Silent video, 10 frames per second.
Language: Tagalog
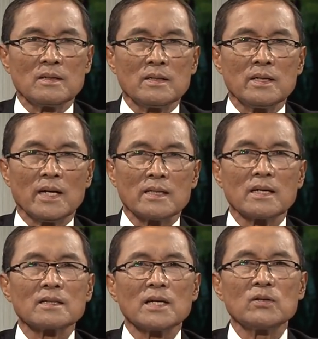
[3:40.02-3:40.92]

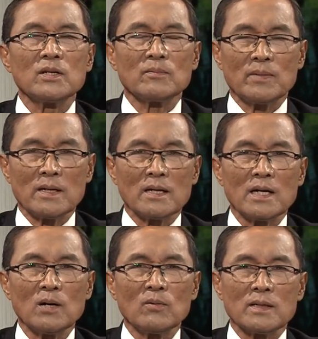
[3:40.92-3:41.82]
Inadal tayo din na
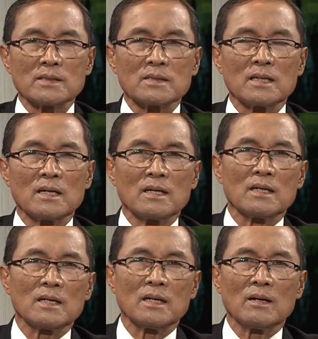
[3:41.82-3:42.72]
panangalawas
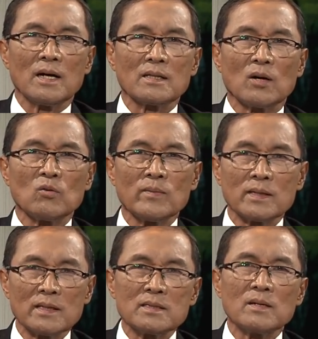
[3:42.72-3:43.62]
nga adakuma
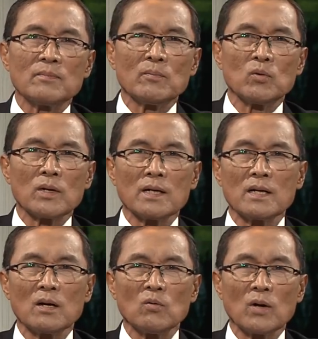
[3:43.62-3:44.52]
adakumad ay
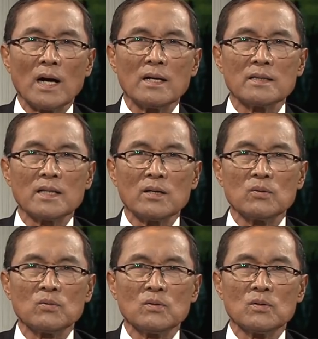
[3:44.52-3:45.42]
mabukil nga ugali
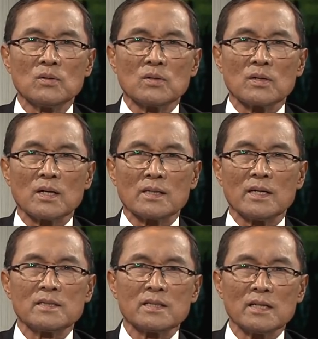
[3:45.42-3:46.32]
tayo
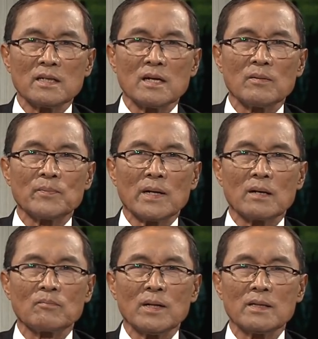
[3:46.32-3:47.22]
kadayjay nga
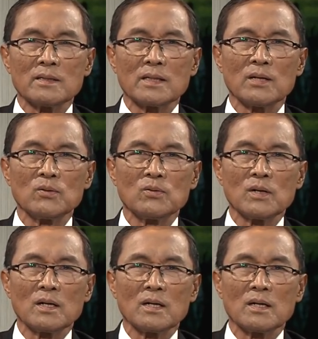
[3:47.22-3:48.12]
panagbalin
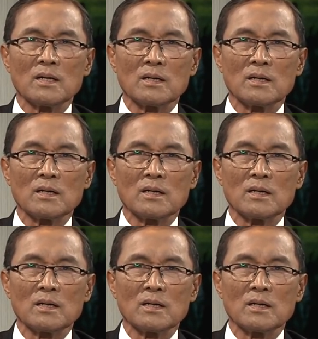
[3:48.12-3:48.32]
tayo nga